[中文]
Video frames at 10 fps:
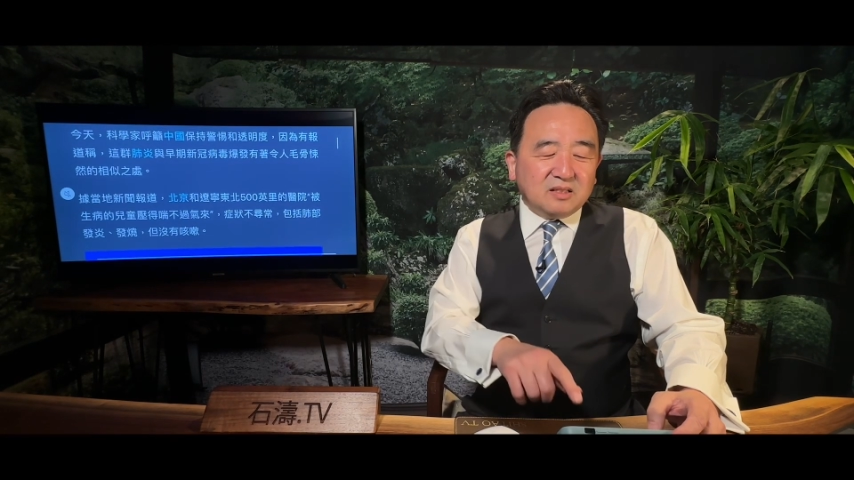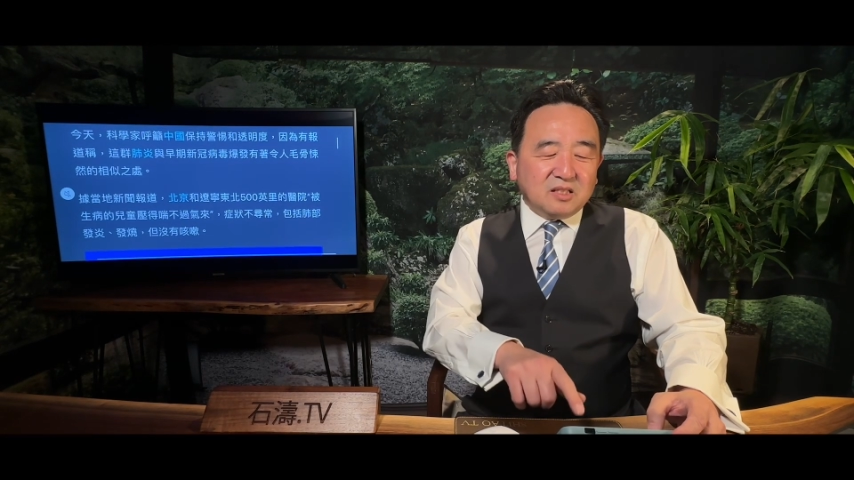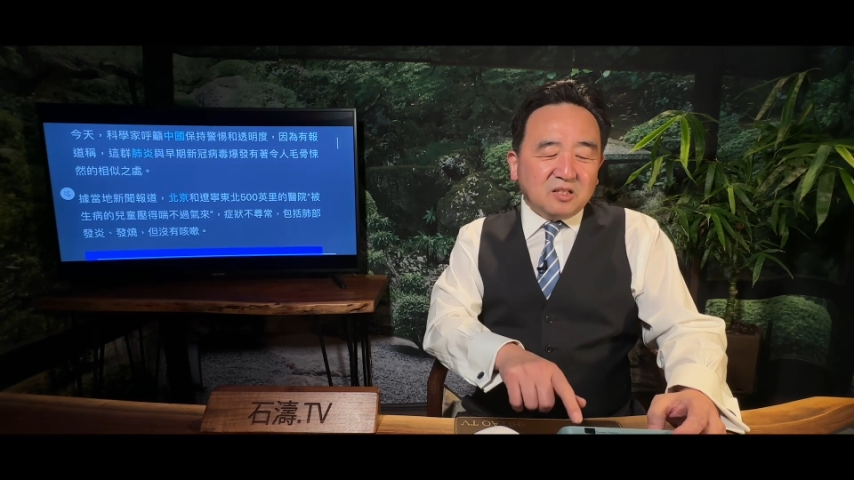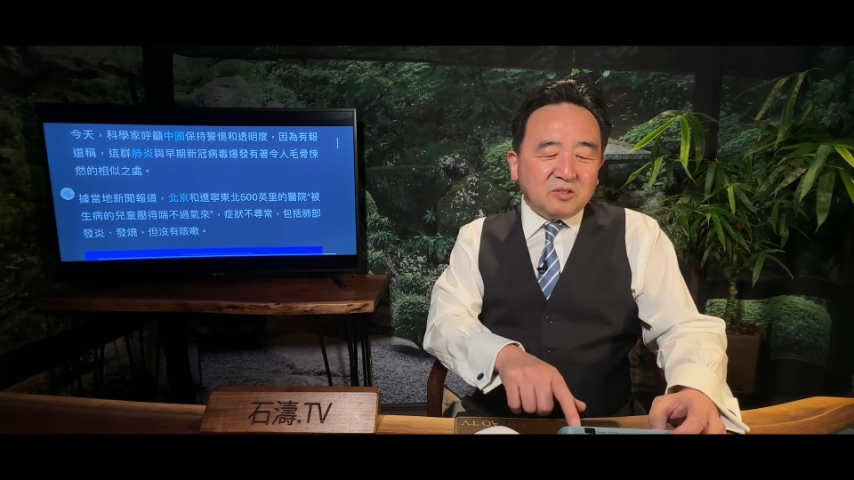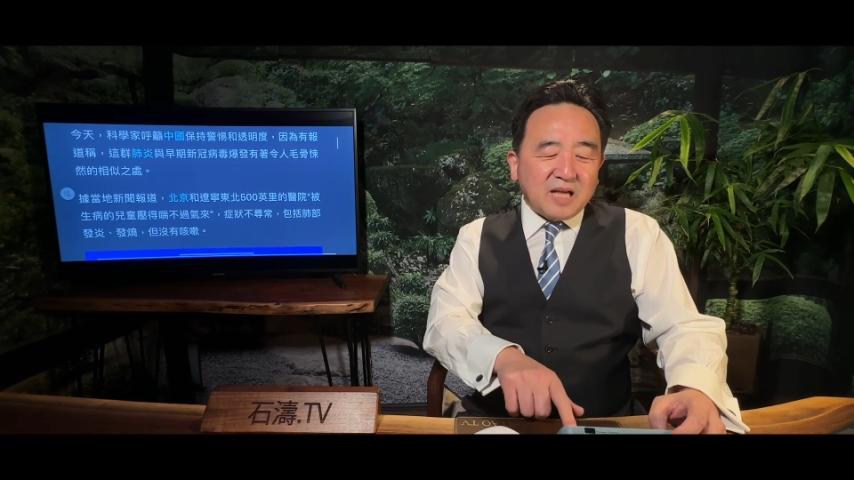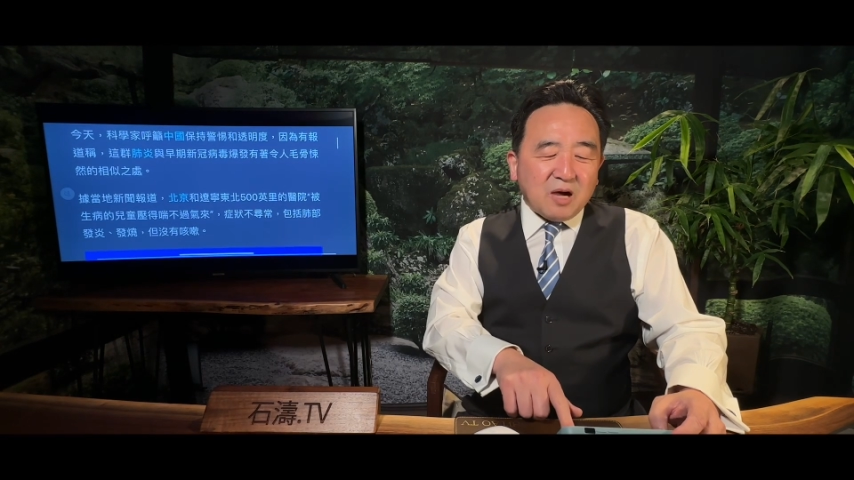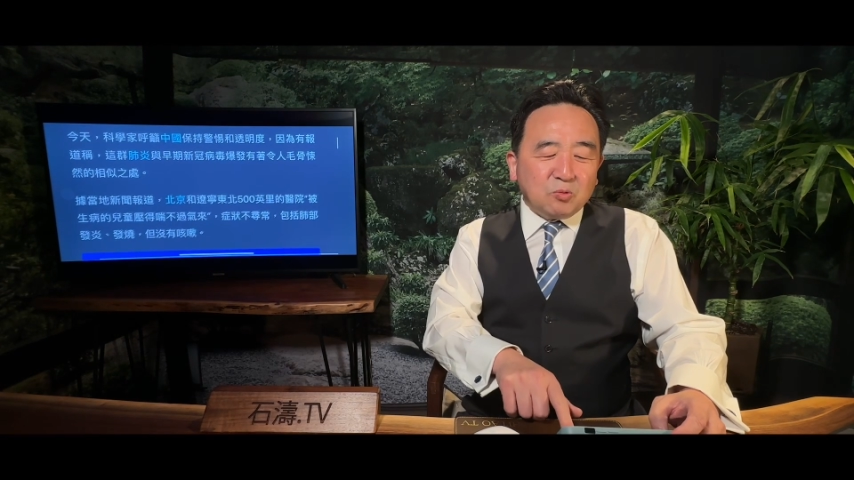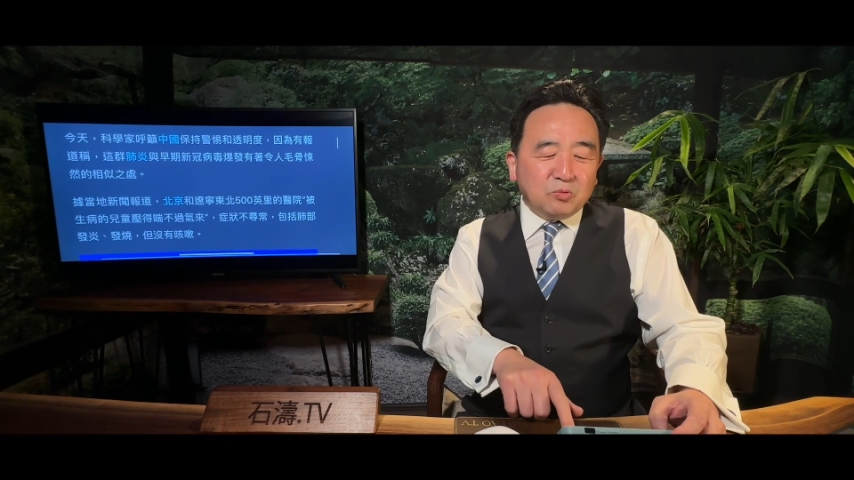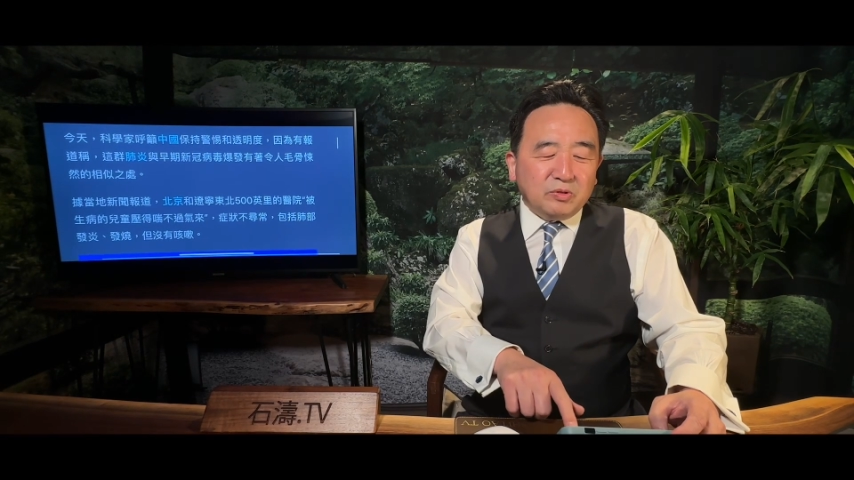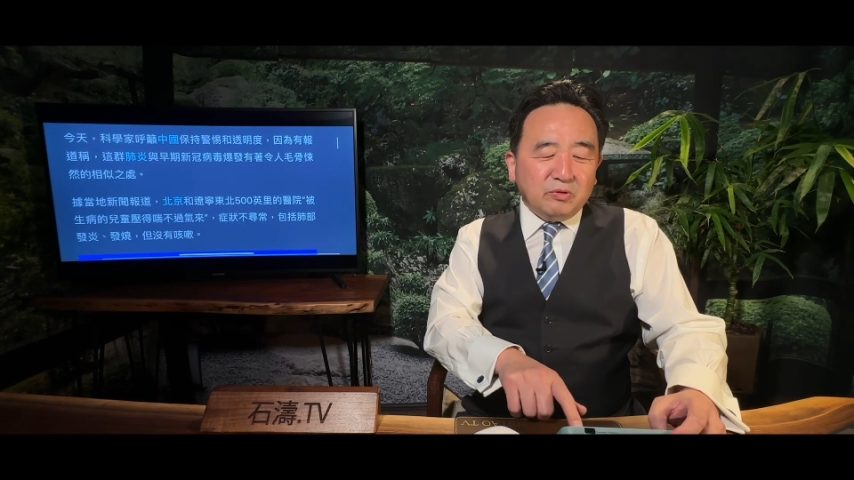科学家
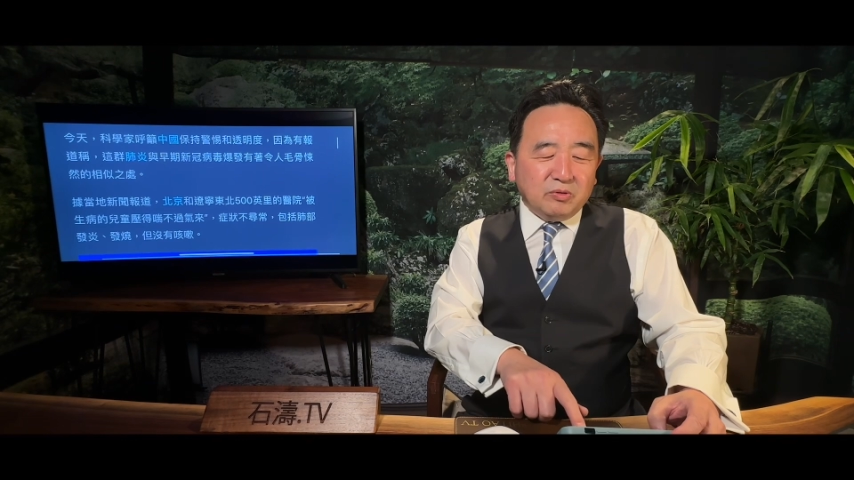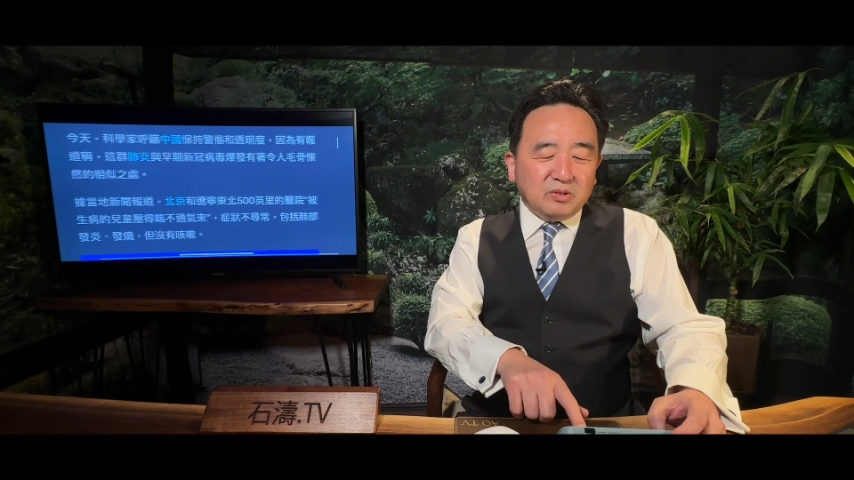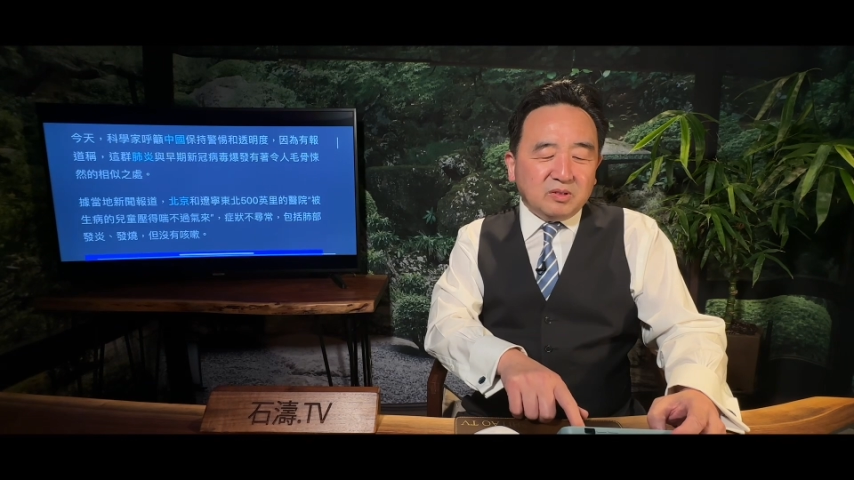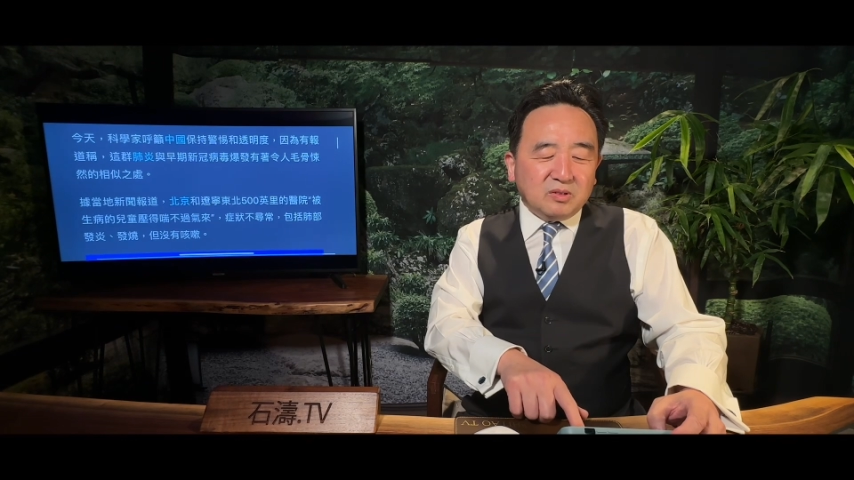呼吁，